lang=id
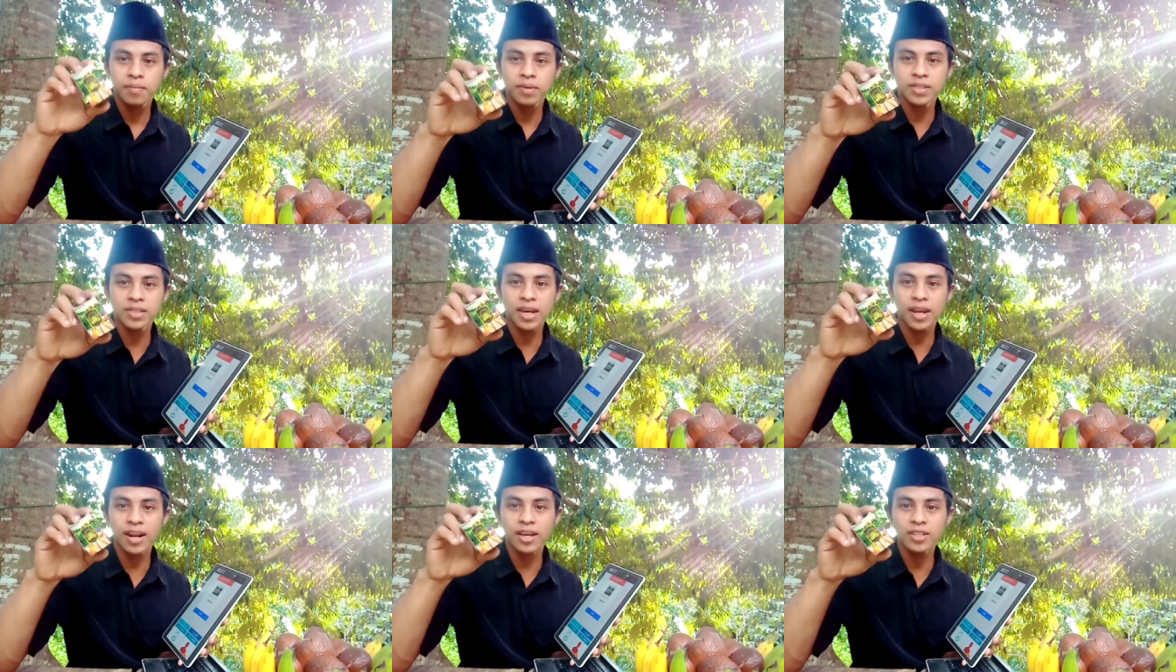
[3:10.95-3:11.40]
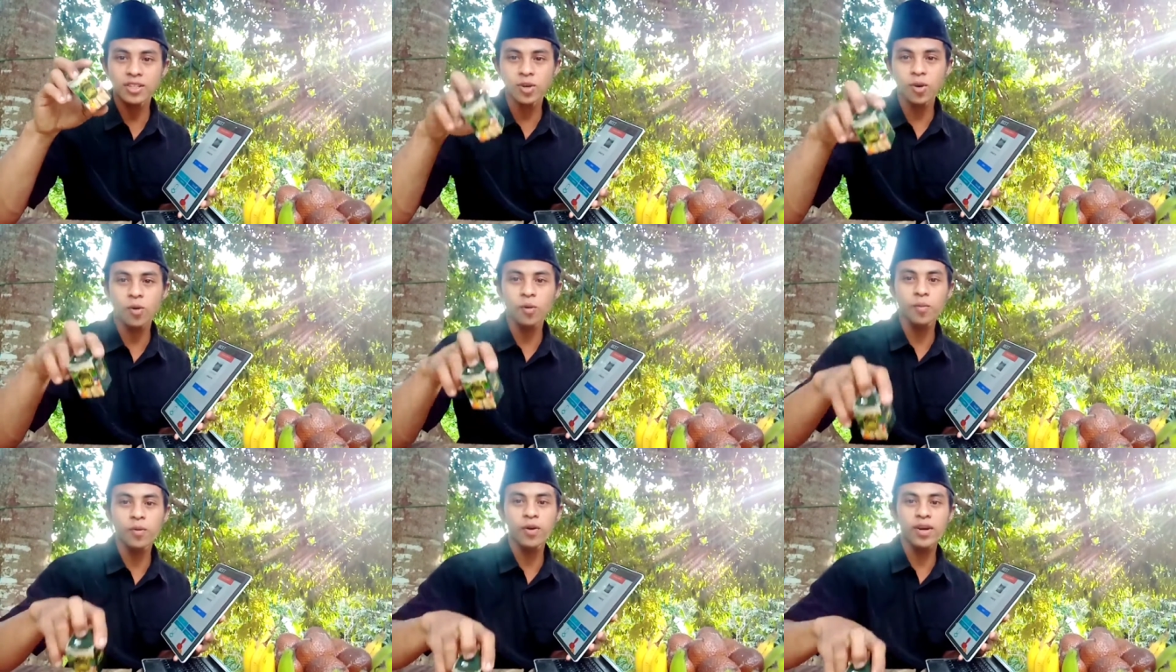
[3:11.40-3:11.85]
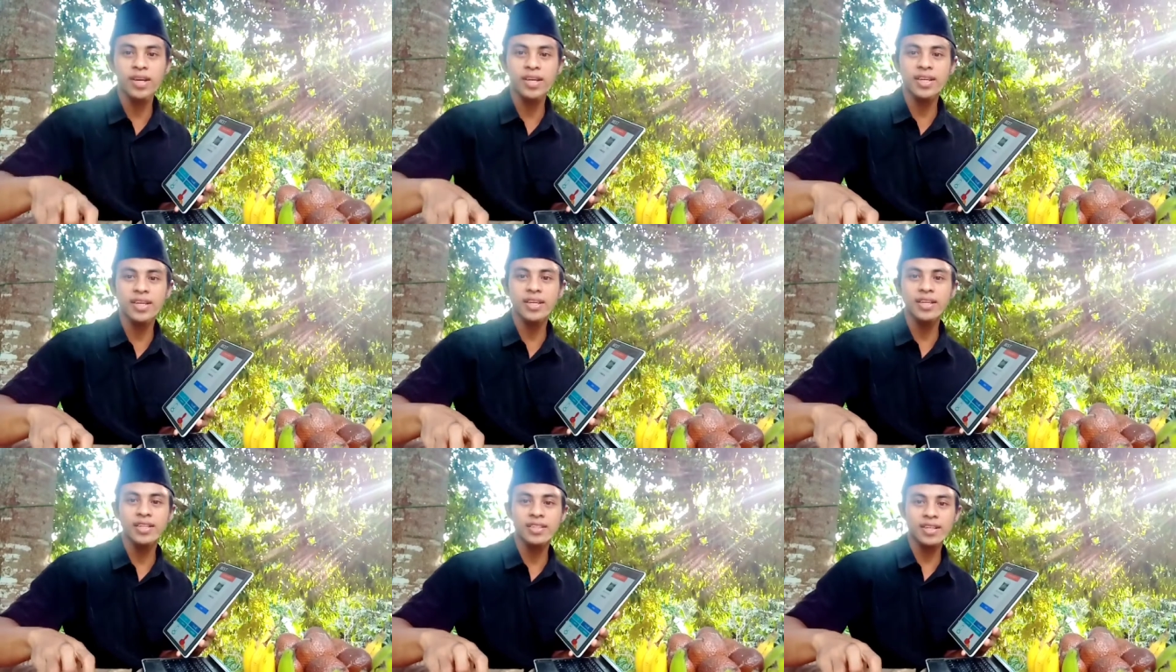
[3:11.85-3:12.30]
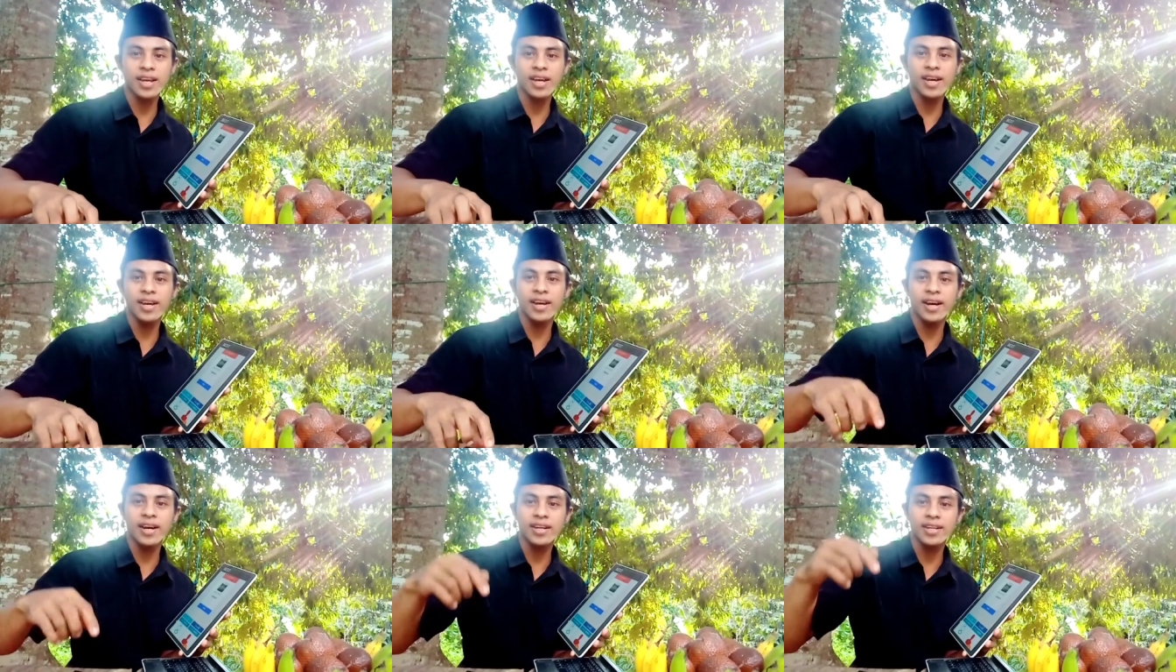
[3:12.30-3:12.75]
bisa langsung hubungi
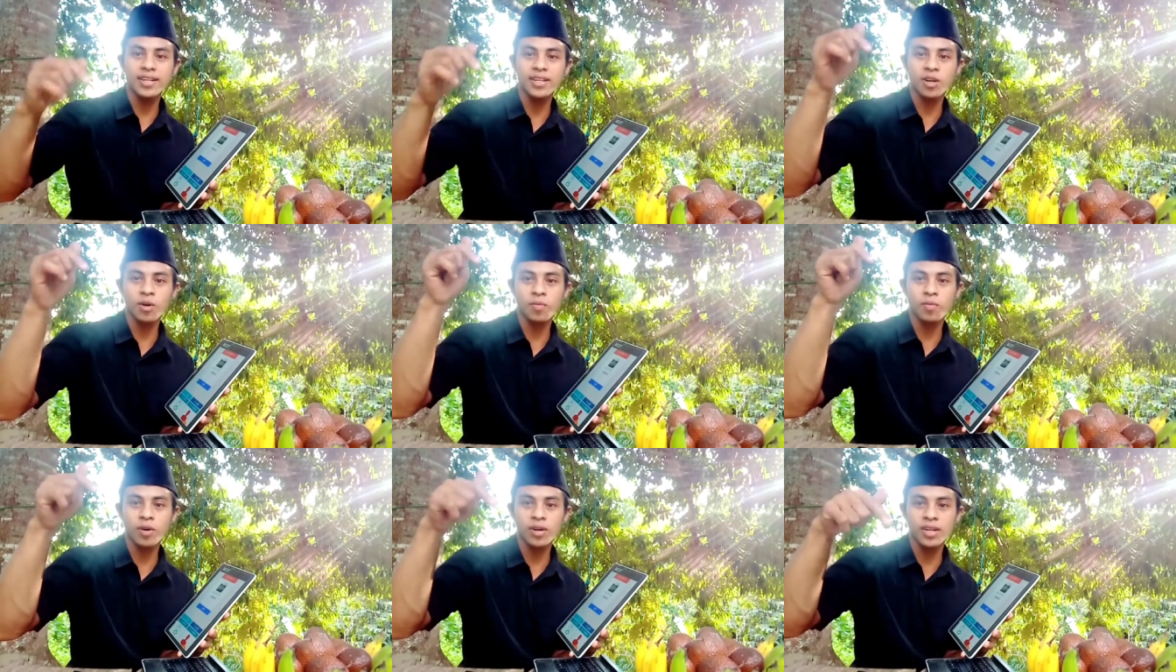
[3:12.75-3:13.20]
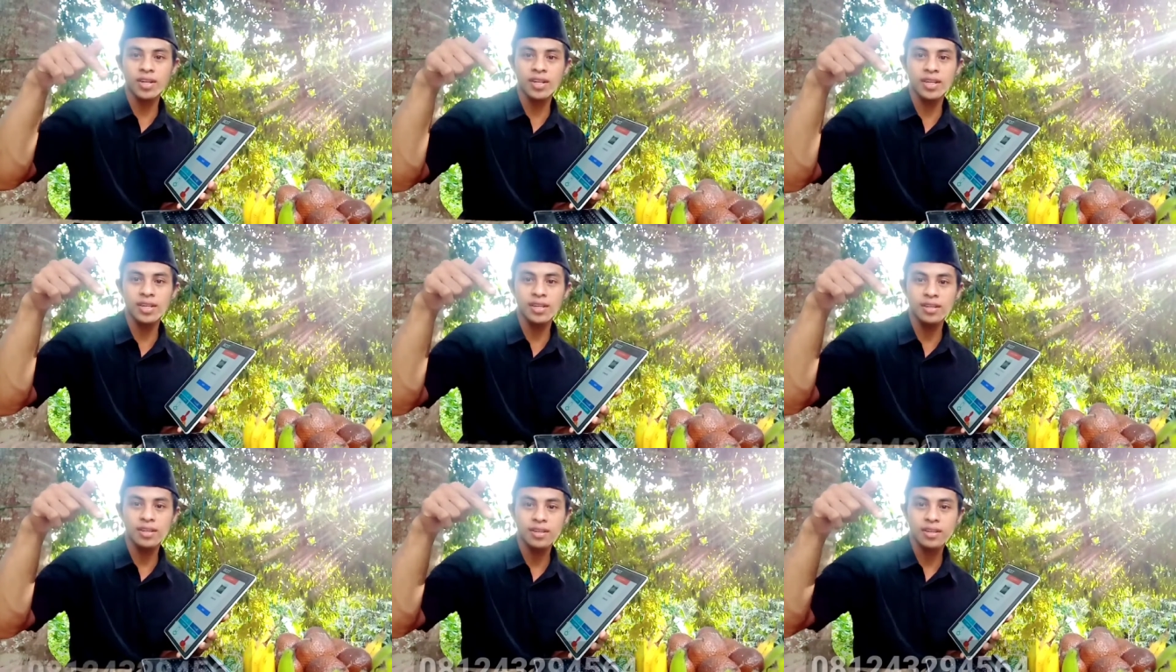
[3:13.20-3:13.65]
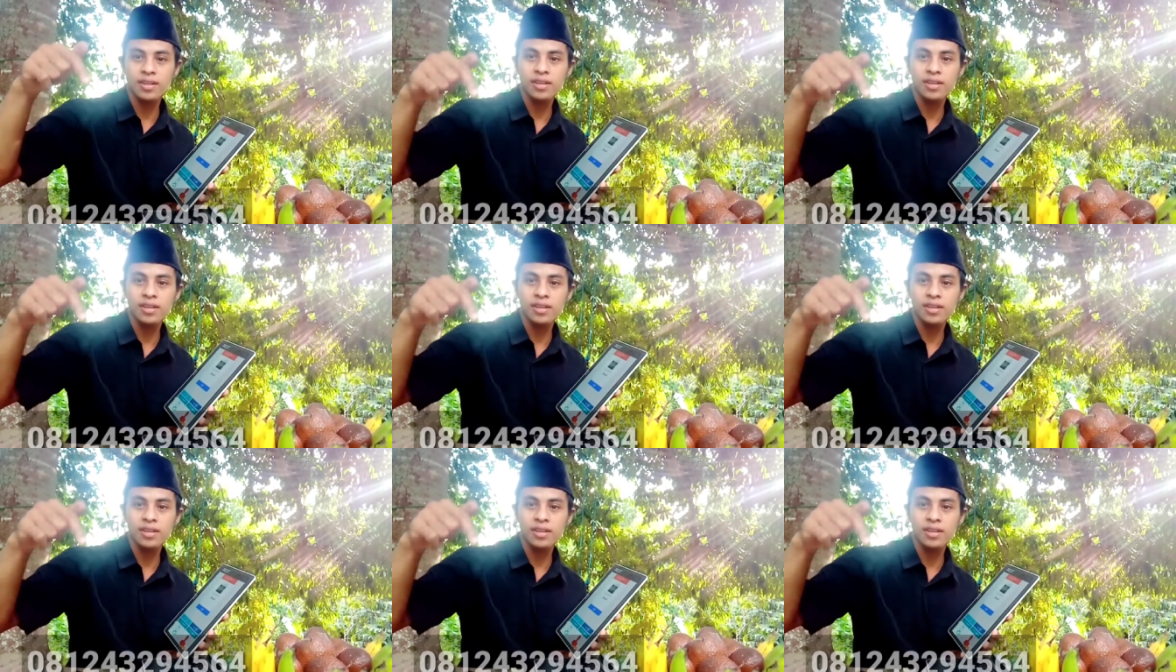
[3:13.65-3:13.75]
saya ya di nomor ini